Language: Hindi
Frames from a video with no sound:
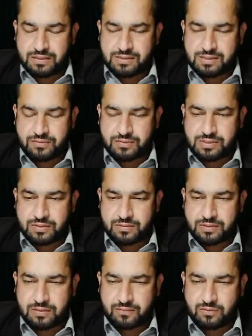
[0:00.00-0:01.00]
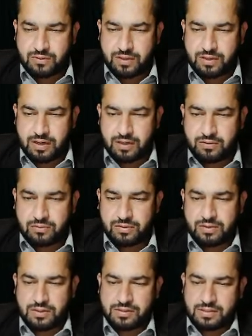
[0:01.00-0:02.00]
सेवन सेवन ज़ार फोर्टी नाइन और
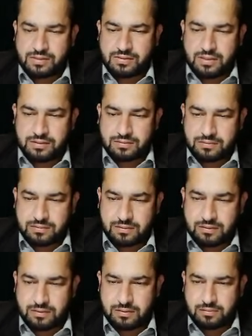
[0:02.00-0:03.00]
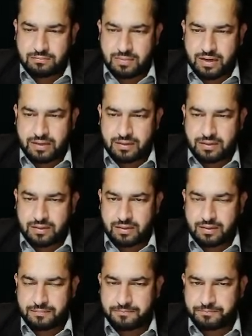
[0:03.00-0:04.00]
थ्री इसके साथ ऐड करें